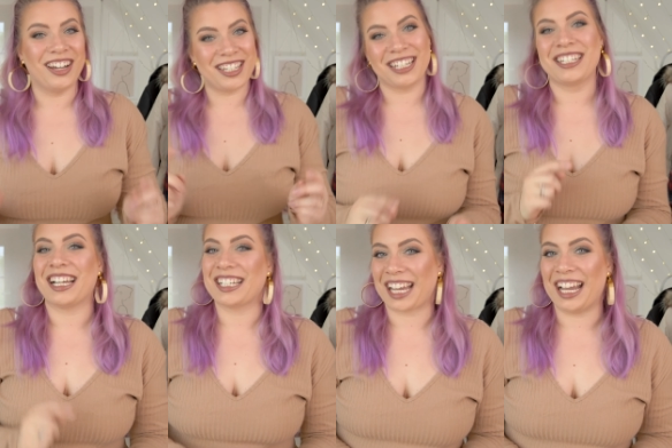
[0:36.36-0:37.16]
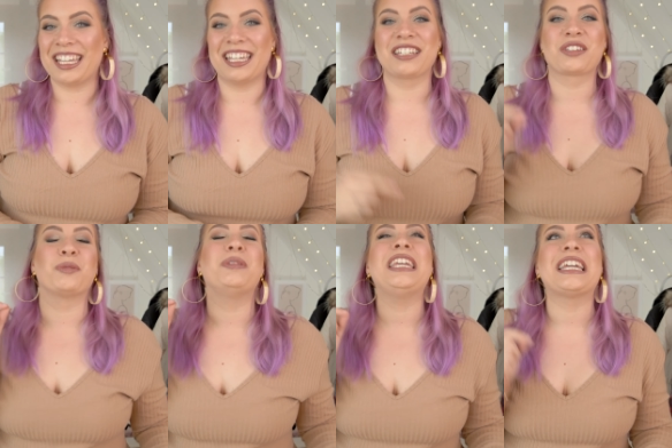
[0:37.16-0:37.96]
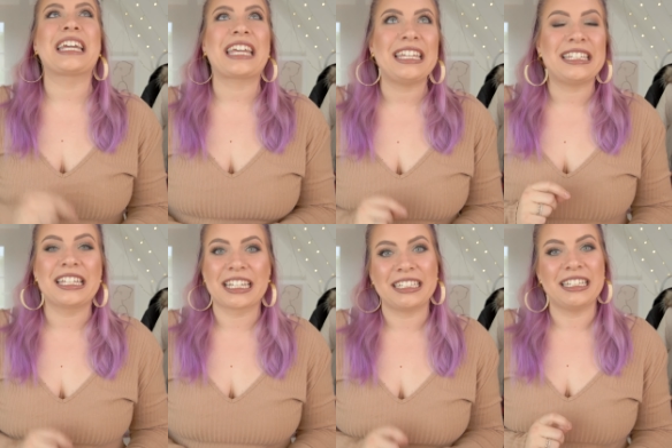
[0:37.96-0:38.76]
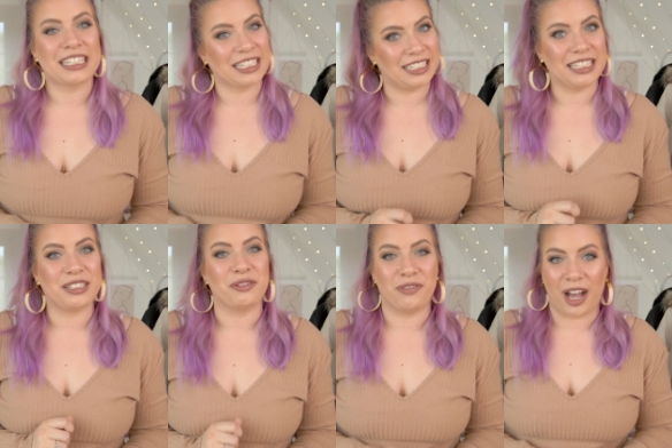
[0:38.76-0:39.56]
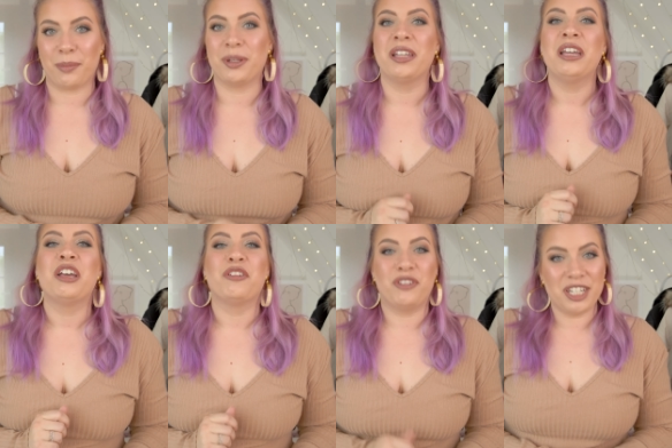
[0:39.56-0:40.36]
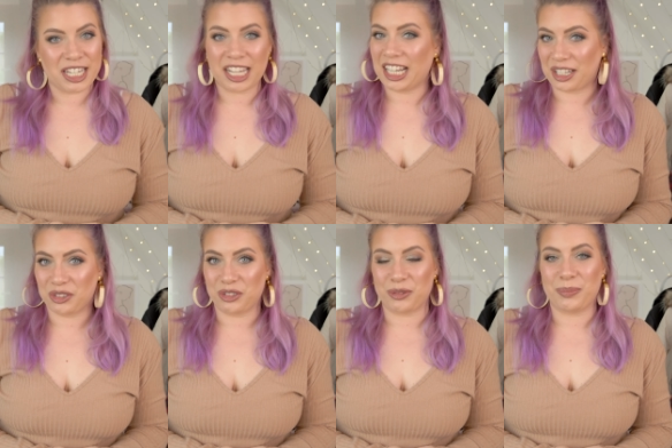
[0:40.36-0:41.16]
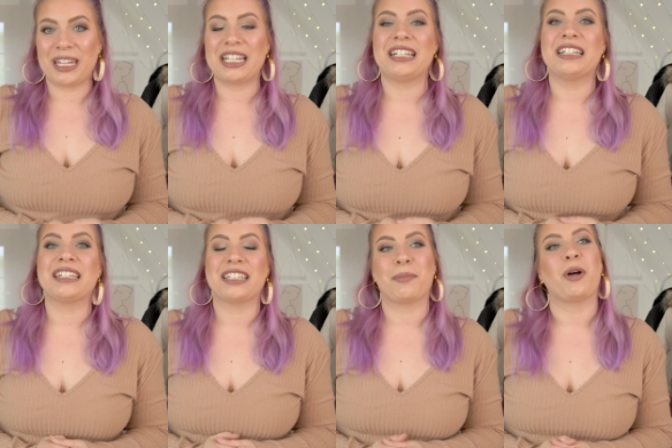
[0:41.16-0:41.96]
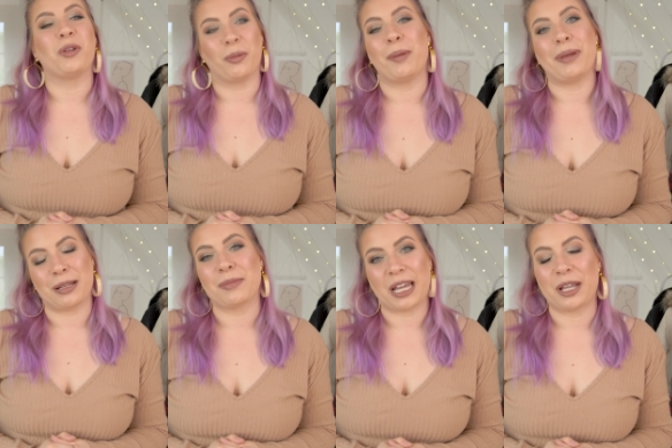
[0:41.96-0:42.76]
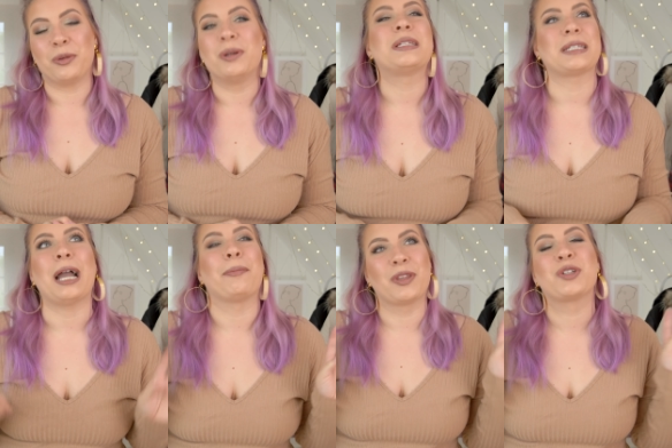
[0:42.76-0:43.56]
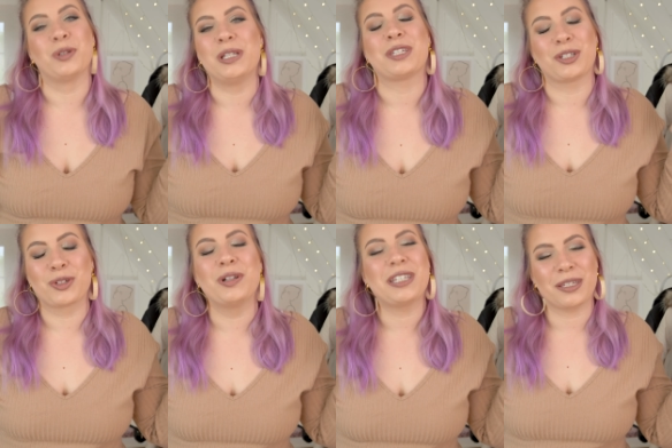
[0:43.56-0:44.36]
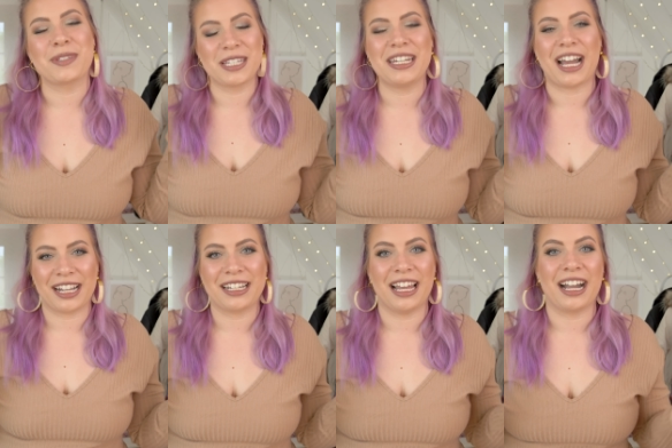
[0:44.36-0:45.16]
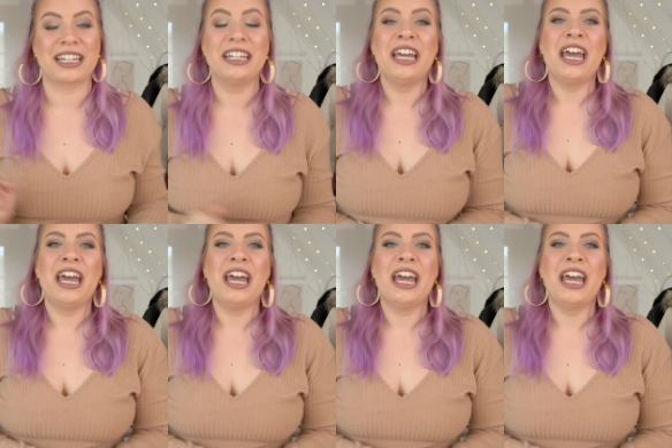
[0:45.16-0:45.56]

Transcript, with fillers: Heute in Teil 3 geht es um die richtig, richtig, richtig warmen Winterjacken und Mäntel. Ich habe auch nochmal Mäntel mit reingeholt. Ja, schuldig. Schuldig im Sinne der Anklage.